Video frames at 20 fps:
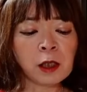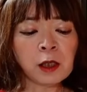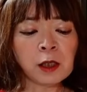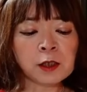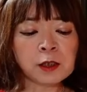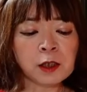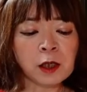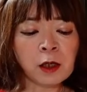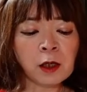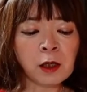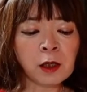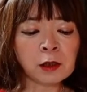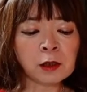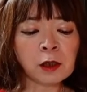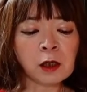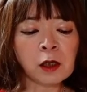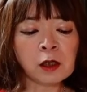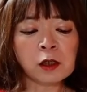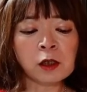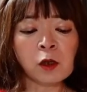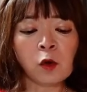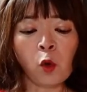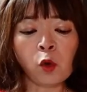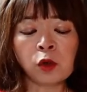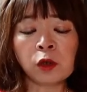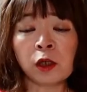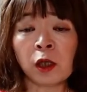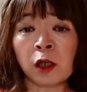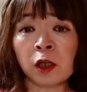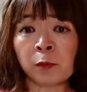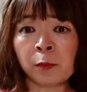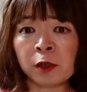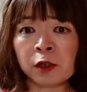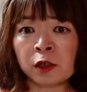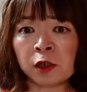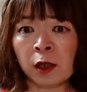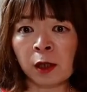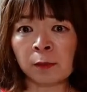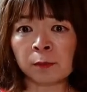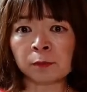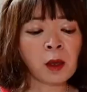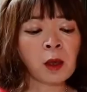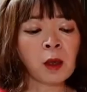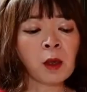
ティーせん 型が追ってきました。